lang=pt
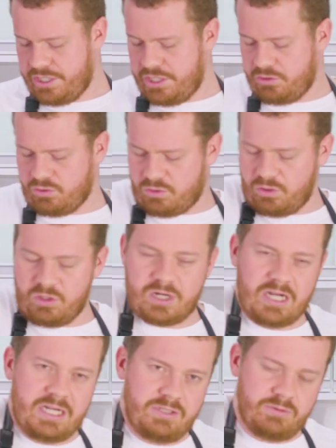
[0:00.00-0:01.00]
Eu tô
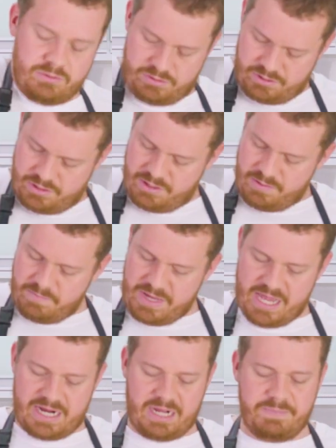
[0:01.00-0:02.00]
colocando
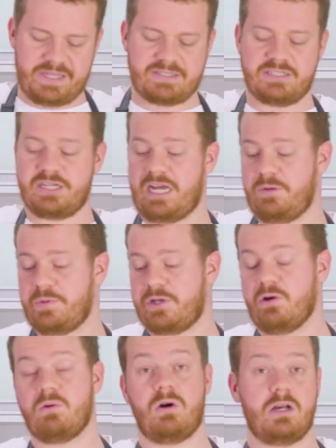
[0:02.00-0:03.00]
meia cabeça de alho
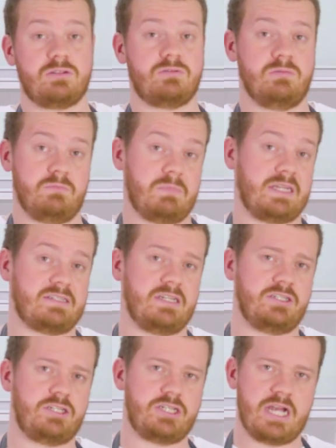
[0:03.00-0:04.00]
porque eu gosto
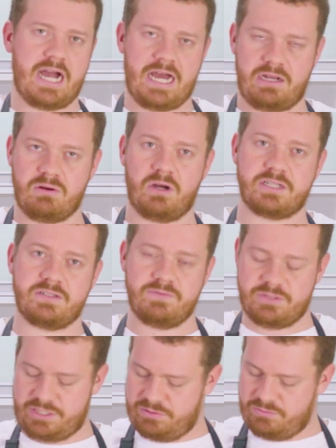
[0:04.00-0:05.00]
bastante de alho. Agora, se
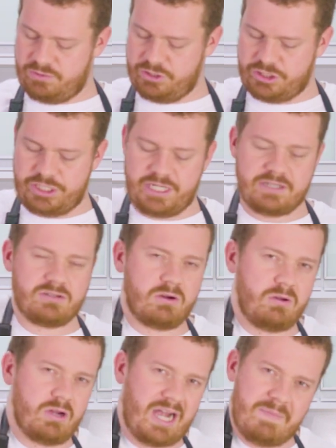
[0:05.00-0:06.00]
você não curtir, é só
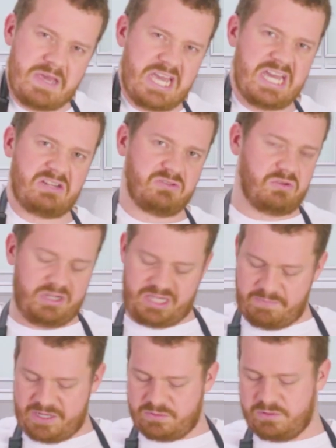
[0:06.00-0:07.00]
colocar menos ou
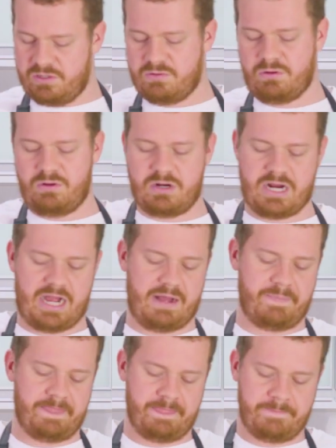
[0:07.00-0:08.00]
até mesmo não colocar.